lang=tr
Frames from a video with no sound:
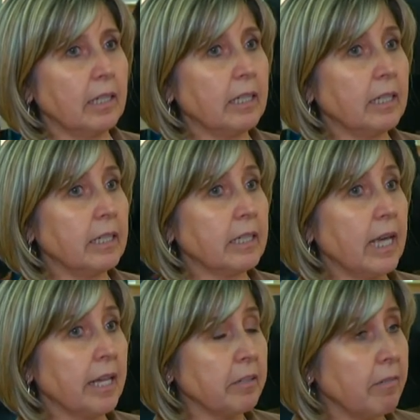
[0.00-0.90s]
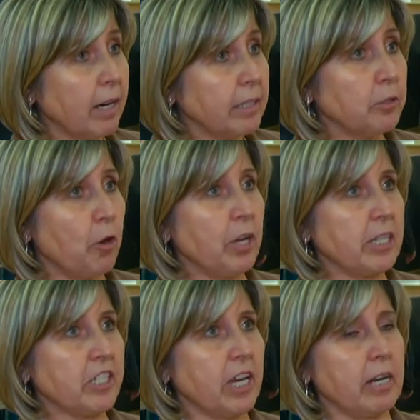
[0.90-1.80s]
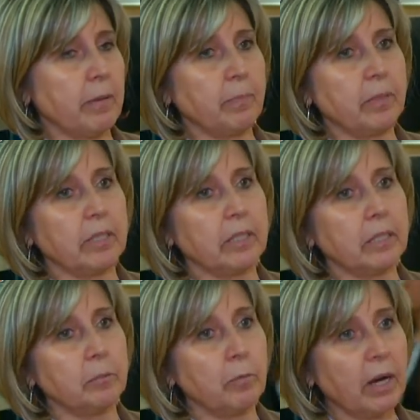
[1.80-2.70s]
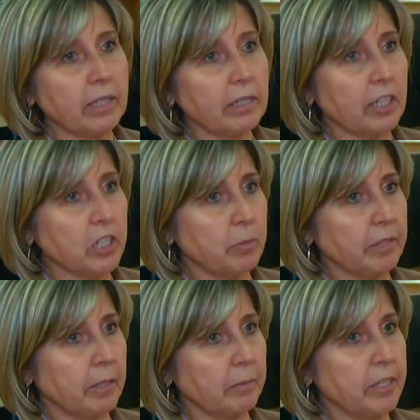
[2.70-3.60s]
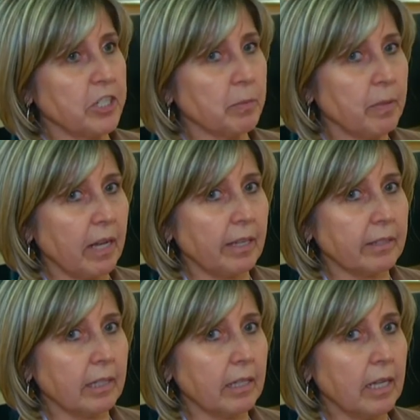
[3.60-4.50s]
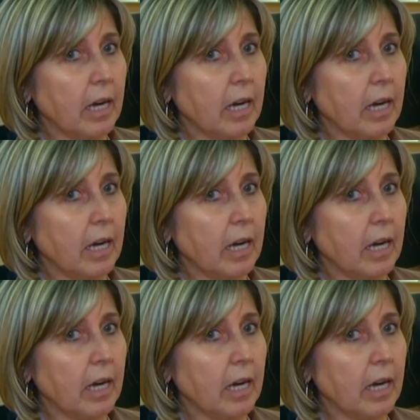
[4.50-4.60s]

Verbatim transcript: e, kendi varlığını öne çıkarıp e, bu markalaşmada birinci planda